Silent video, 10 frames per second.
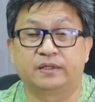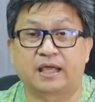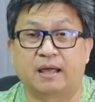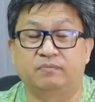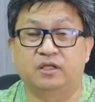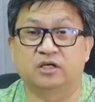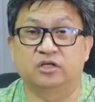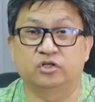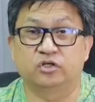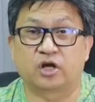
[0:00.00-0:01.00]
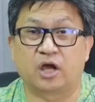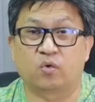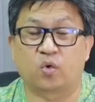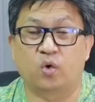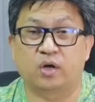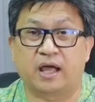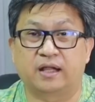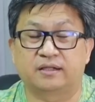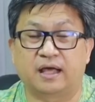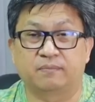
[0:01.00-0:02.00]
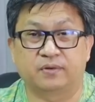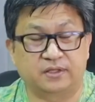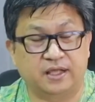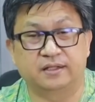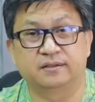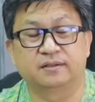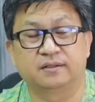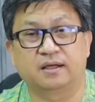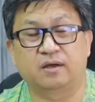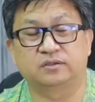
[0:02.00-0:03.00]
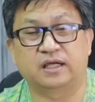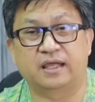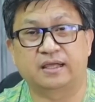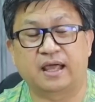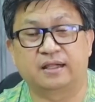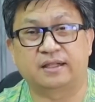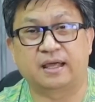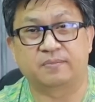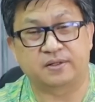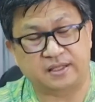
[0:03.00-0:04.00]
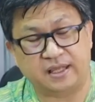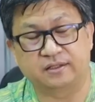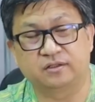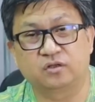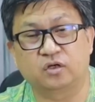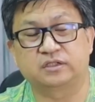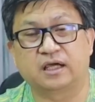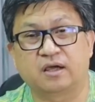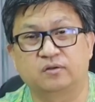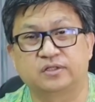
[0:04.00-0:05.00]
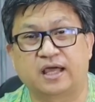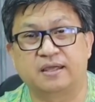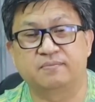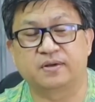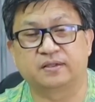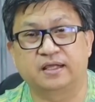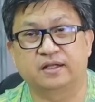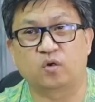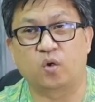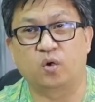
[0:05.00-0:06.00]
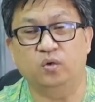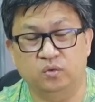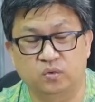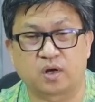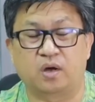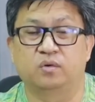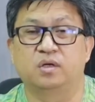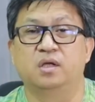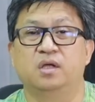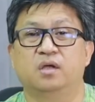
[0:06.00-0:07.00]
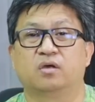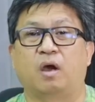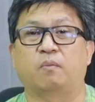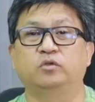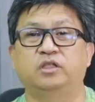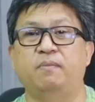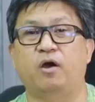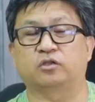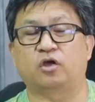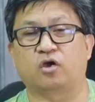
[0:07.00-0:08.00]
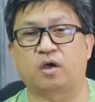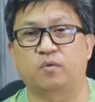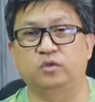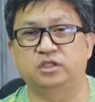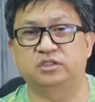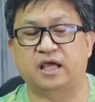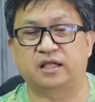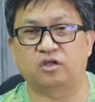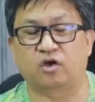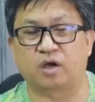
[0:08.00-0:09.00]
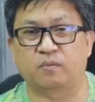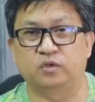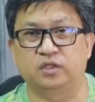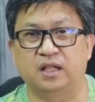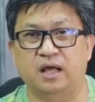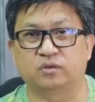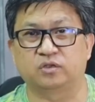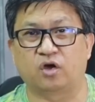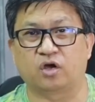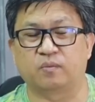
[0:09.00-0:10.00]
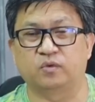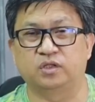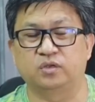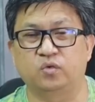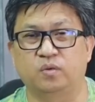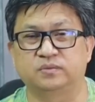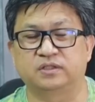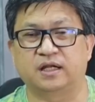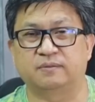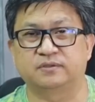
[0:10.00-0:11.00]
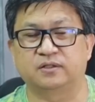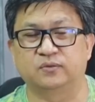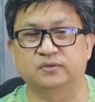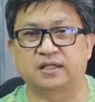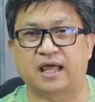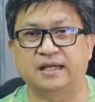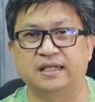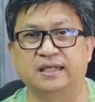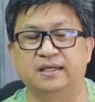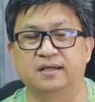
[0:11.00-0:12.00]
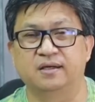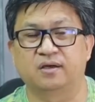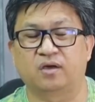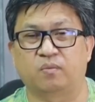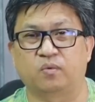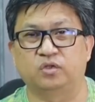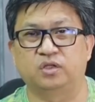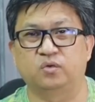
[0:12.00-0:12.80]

นะครับนี่คือเรื่องราวของการต่างประเทศเข้าใจการต่างประเทศก็จะเข้าใจประเทศของเรา ขอบคุณที่บอกต่อ ขอบคุณที่แชร์ต่อขอบคุณที่เล่าต่อขอบคุณที่ร่วมสนับสนุนสถานีขอบคุณ